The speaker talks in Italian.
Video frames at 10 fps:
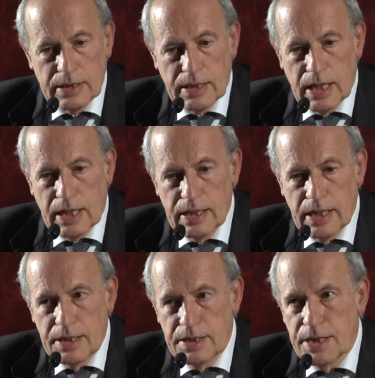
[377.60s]
tra gli
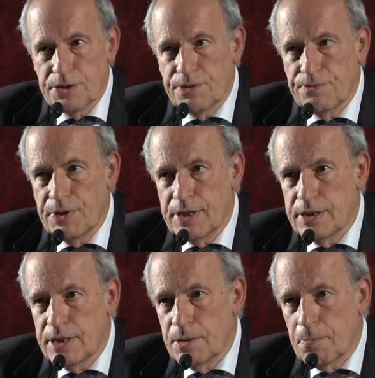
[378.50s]
anni 10 e
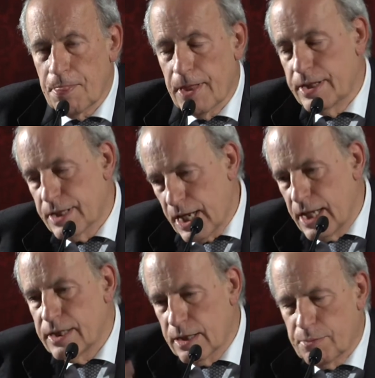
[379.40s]
20 e
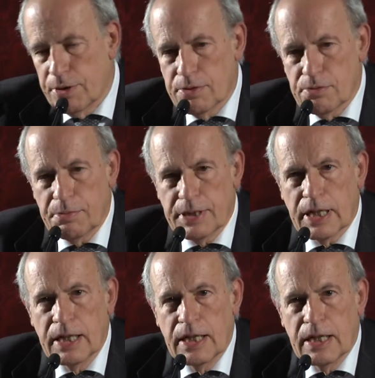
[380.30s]
30, poi
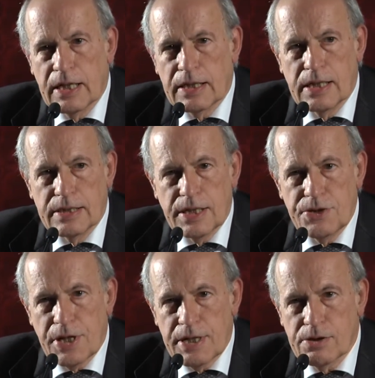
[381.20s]
naturalmente del
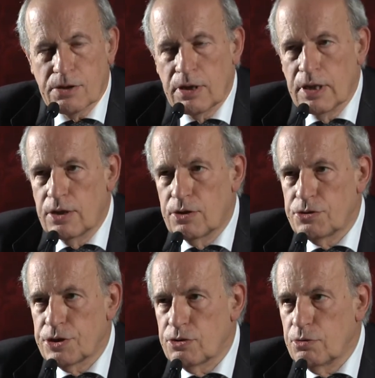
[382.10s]
600, non
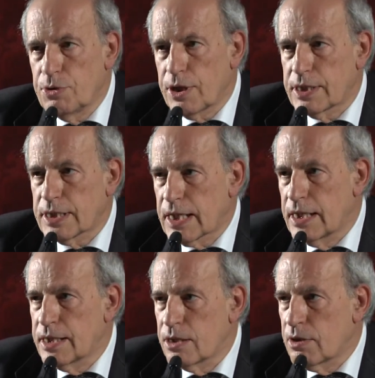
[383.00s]
c'è dubbio che i
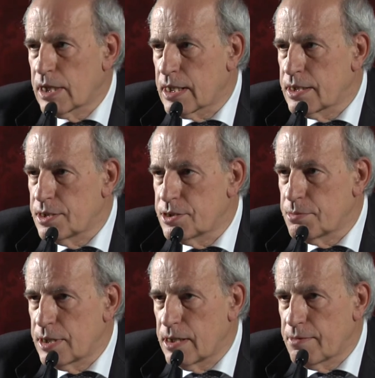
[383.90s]
sacchetti hanno una
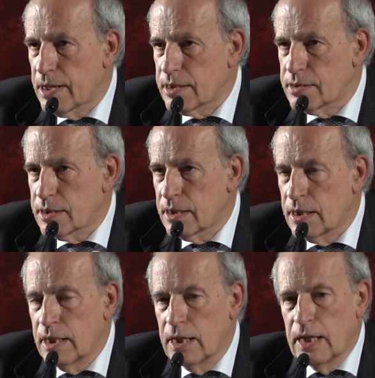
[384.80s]
grandissima rilevanza.
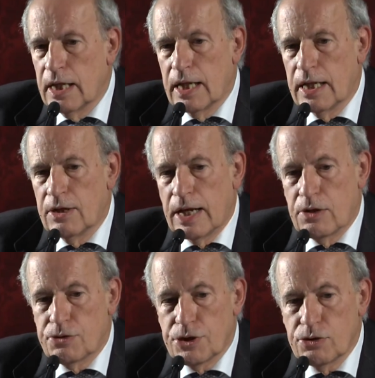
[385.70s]
E, e
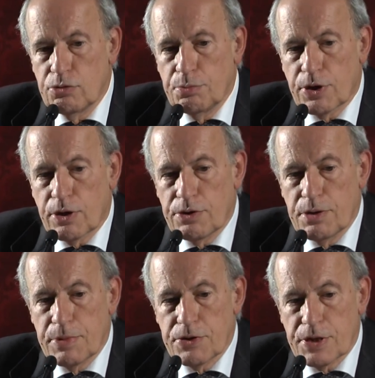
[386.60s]
non c'è dubbio che
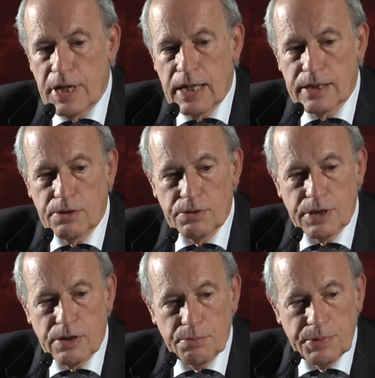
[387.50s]
ogni mecenate,
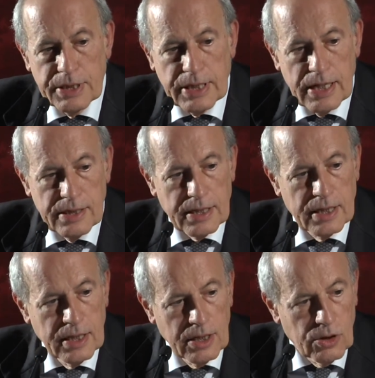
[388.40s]
ogni
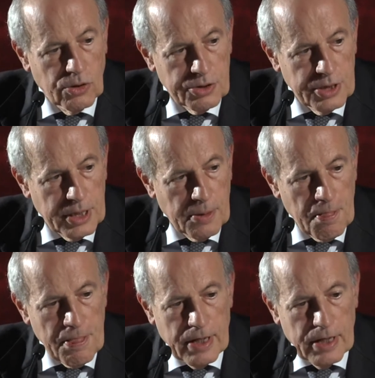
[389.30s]
committente, ogni,
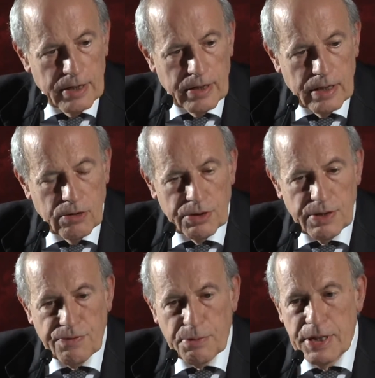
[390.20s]
eh,
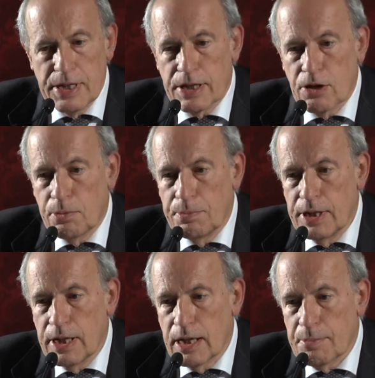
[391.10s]
ogni famiglia
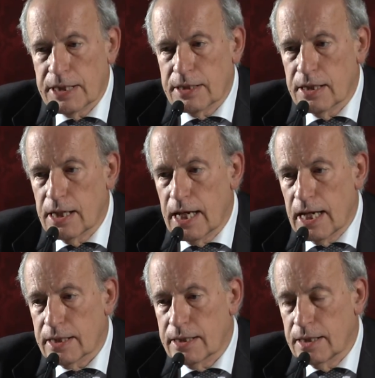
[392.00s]
nobile, amante delle
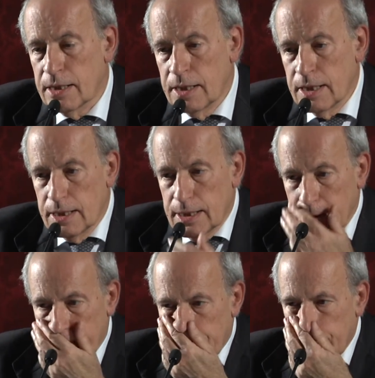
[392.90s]
arti
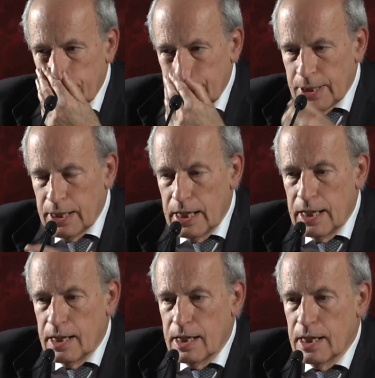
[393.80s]
eh,
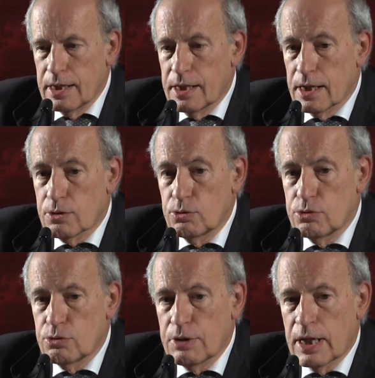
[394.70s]
e, e della
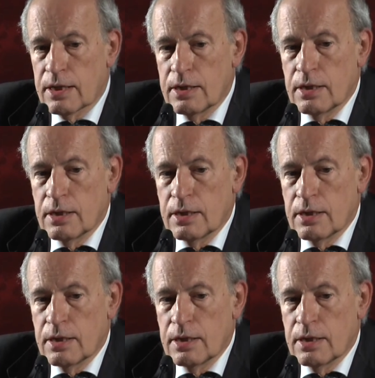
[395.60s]
cultura,